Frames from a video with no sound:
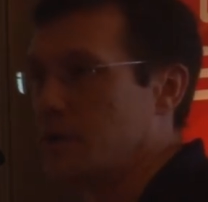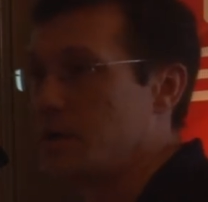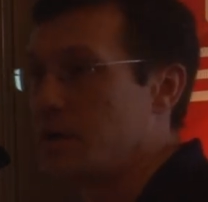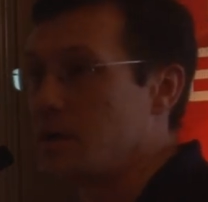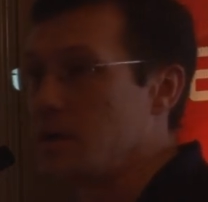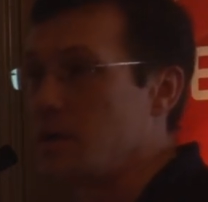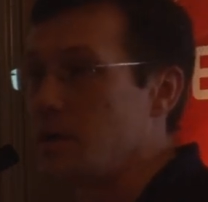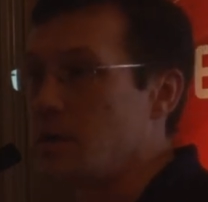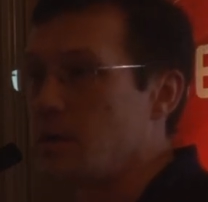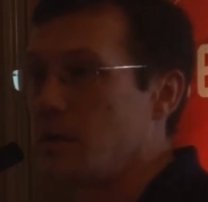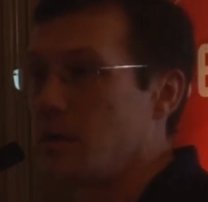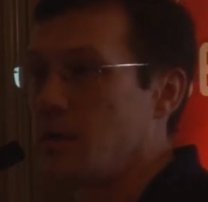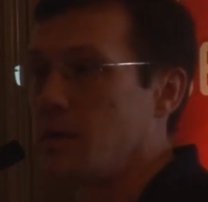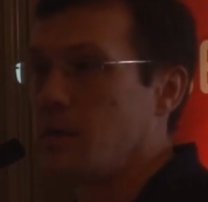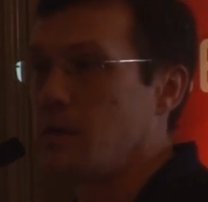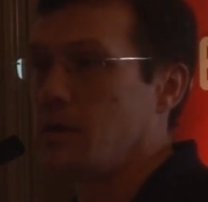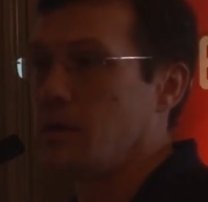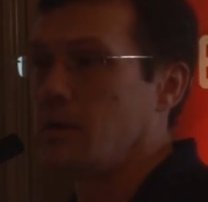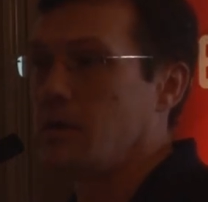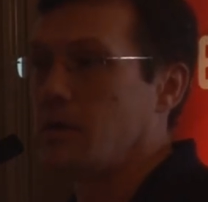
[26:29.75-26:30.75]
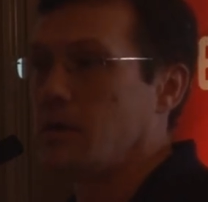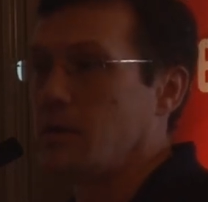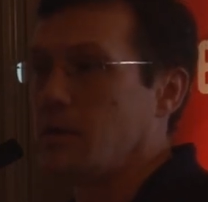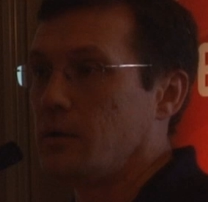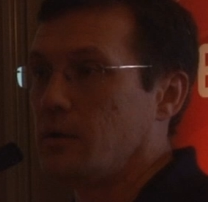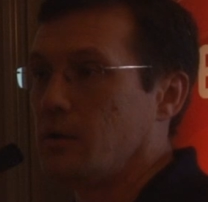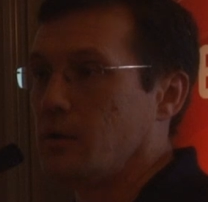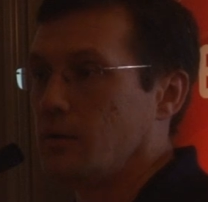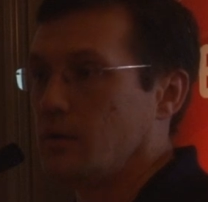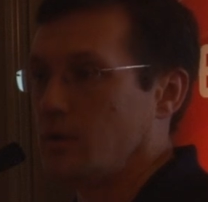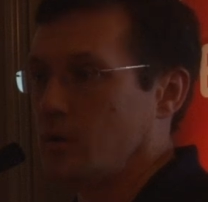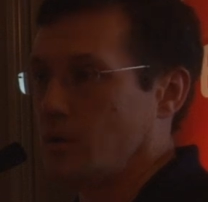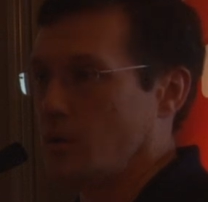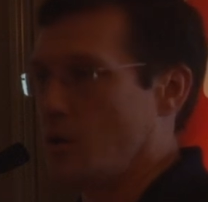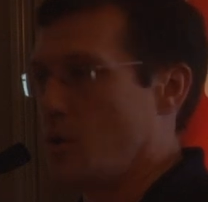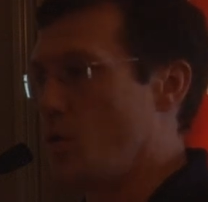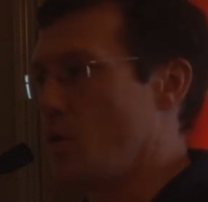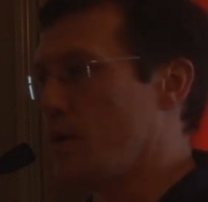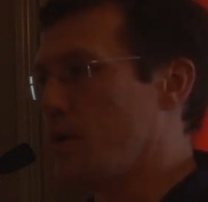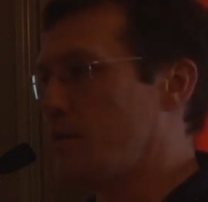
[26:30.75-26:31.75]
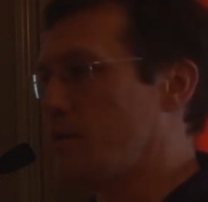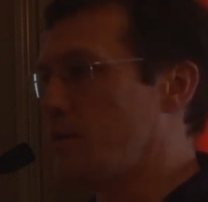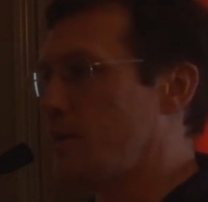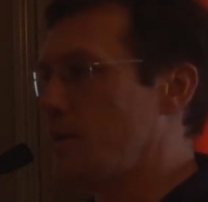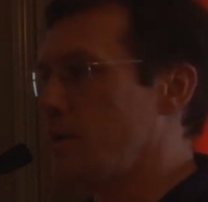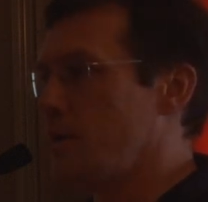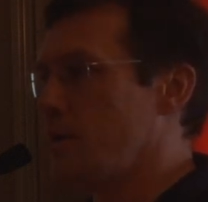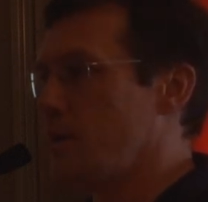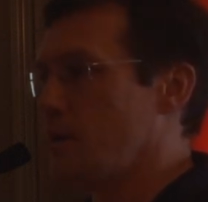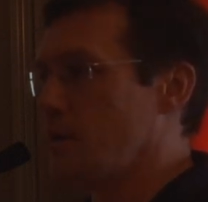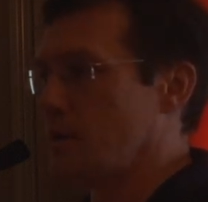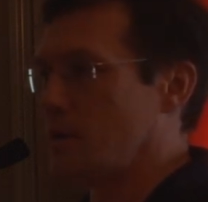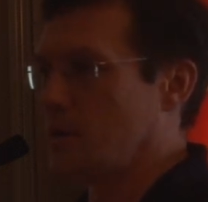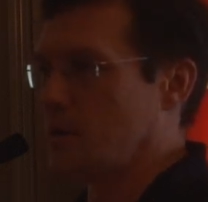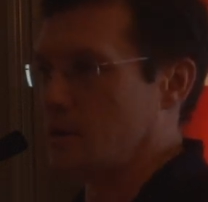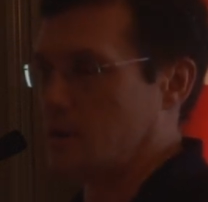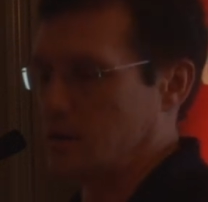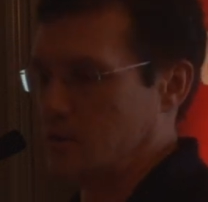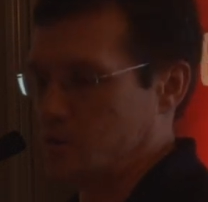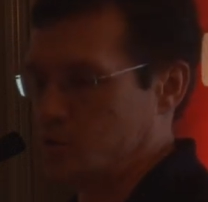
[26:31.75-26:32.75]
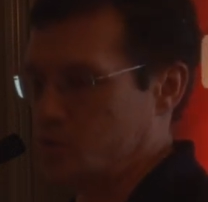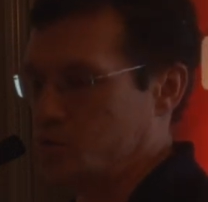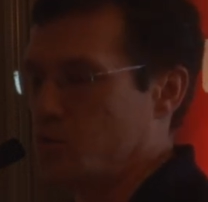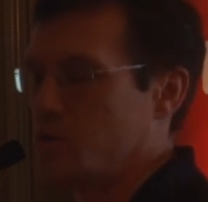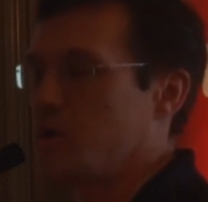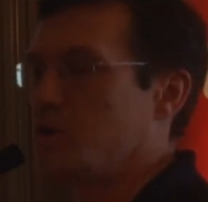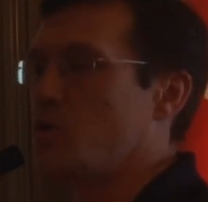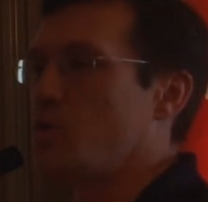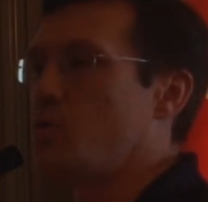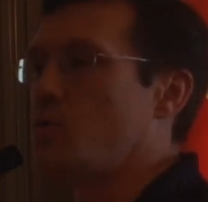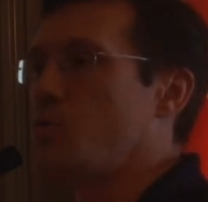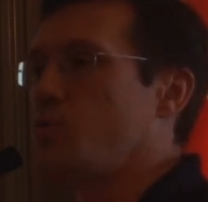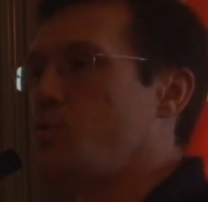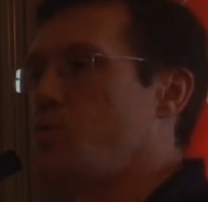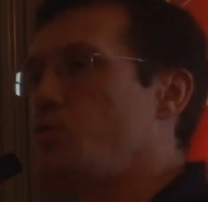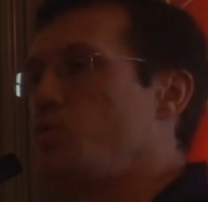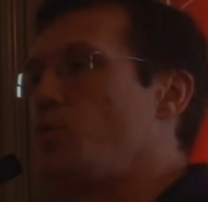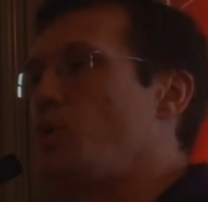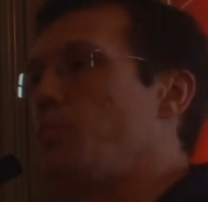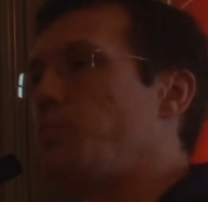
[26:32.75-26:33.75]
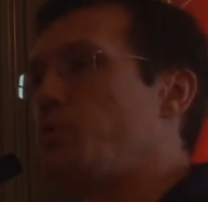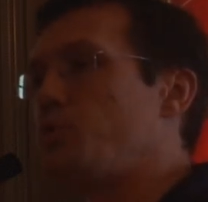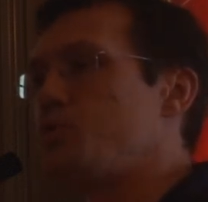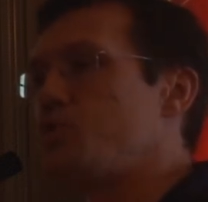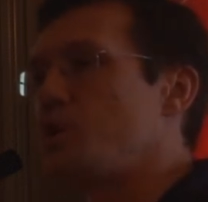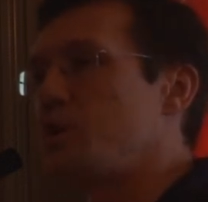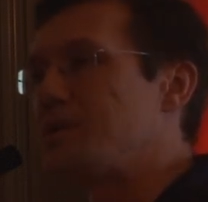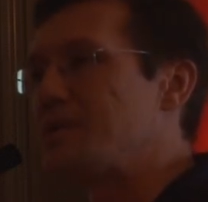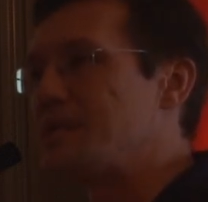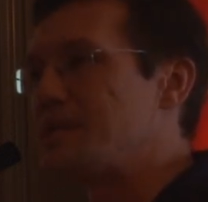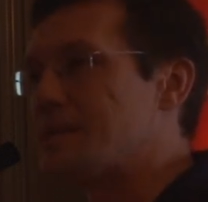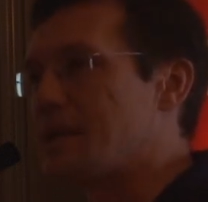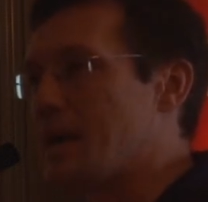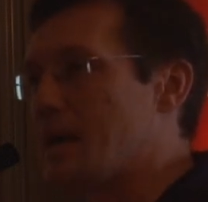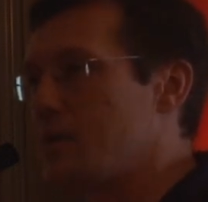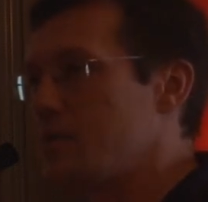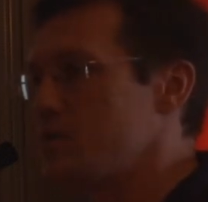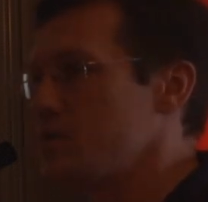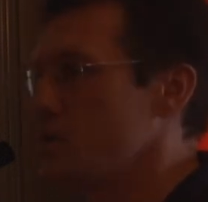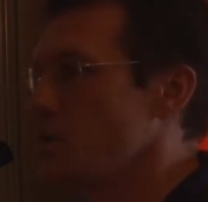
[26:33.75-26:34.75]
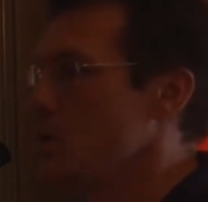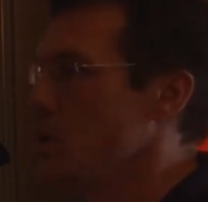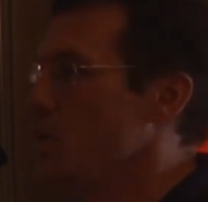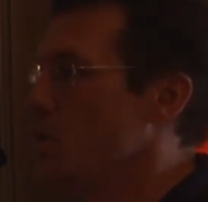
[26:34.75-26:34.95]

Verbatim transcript: qui ont été ceux qui ont eu le plus de distance,